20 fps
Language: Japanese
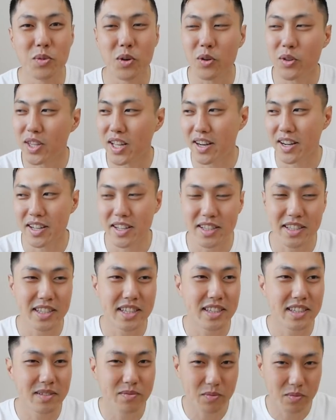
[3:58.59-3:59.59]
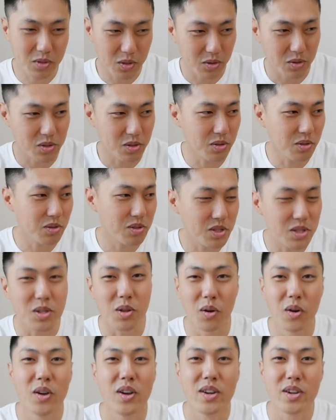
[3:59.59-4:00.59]
ものならもうその都
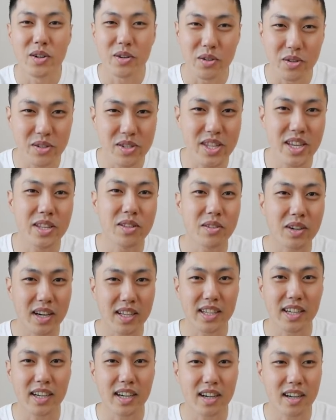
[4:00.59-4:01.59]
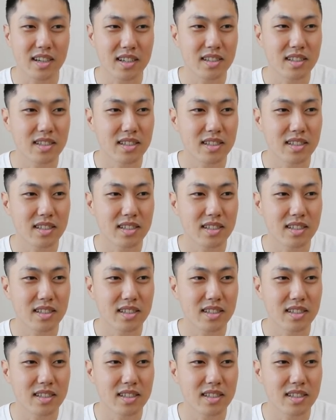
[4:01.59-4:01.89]
度うるせえとかなんか